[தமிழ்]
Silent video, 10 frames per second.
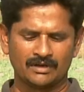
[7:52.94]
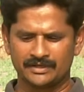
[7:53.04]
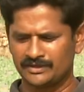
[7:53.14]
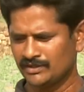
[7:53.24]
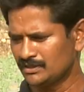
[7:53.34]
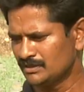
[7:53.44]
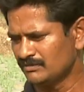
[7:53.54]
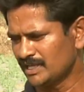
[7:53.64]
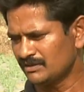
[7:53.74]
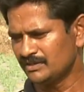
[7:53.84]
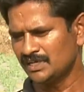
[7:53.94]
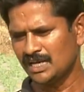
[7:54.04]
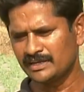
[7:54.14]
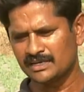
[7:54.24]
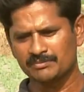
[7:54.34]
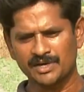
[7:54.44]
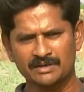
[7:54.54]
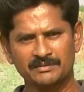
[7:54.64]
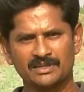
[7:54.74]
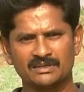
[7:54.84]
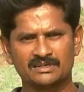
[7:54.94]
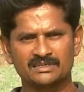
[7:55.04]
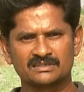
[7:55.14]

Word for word: இது வந்து விதை வந்து நாங்கள் இங்கே பக்கமே தான்